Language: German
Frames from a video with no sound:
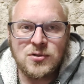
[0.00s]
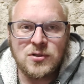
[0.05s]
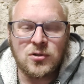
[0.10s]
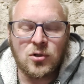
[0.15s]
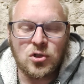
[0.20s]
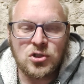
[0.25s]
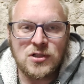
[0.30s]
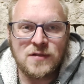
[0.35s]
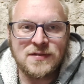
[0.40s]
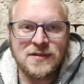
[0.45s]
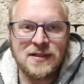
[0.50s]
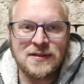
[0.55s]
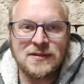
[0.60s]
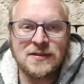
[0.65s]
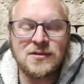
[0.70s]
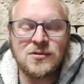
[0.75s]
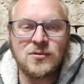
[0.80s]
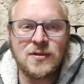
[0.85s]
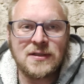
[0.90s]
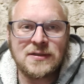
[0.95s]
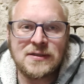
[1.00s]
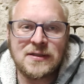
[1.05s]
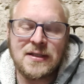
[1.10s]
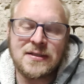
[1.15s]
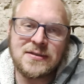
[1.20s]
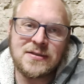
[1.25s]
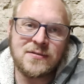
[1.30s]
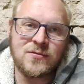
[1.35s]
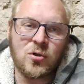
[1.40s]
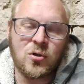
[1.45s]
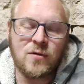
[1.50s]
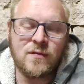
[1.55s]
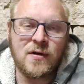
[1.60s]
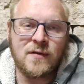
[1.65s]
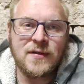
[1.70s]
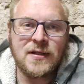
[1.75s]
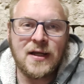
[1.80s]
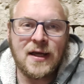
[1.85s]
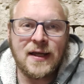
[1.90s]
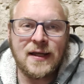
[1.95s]
zu den Ortschaftsratssitzungen, jetzt letzte Woche
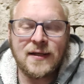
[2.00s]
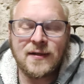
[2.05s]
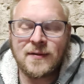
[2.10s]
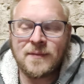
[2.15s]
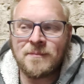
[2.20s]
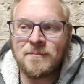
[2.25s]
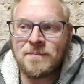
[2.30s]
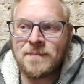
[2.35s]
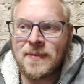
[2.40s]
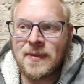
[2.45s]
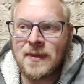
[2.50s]
war wieder eine.